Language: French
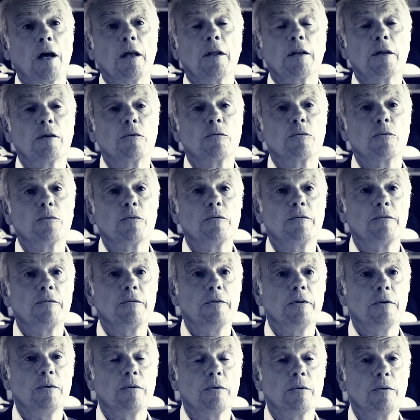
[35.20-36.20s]
Un atout
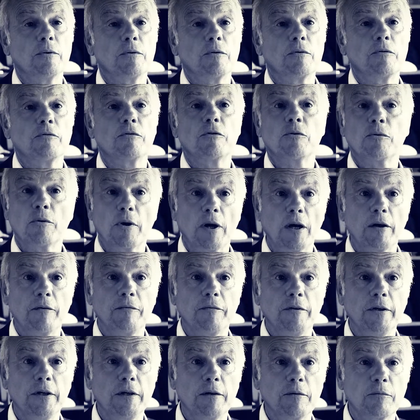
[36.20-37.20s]
aussi euh,
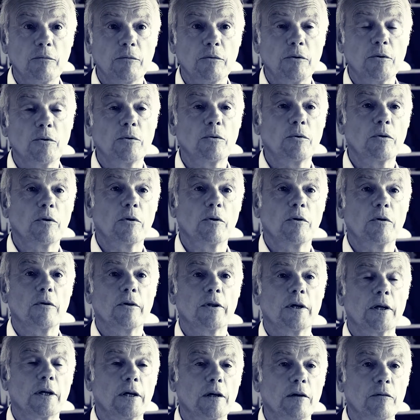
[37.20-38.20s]
géographique, on est au cœur
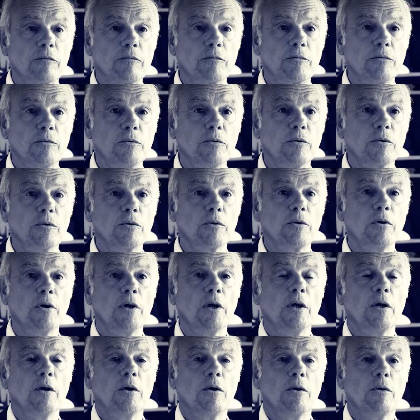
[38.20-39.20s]
d'un carrefour
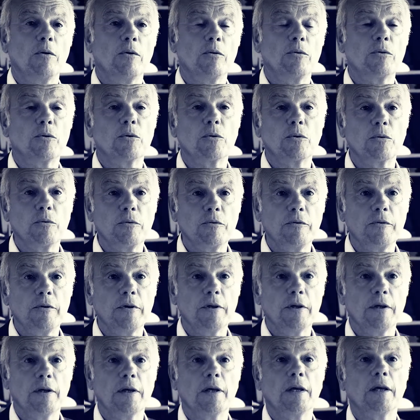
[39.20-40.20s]
euh,
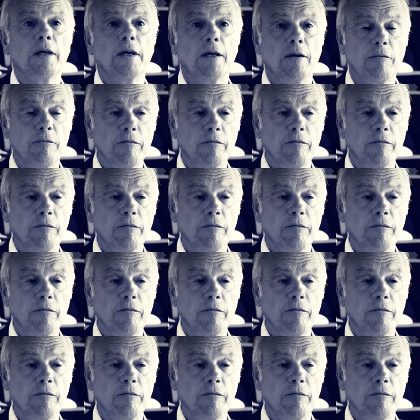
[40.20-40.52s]
autoroutier et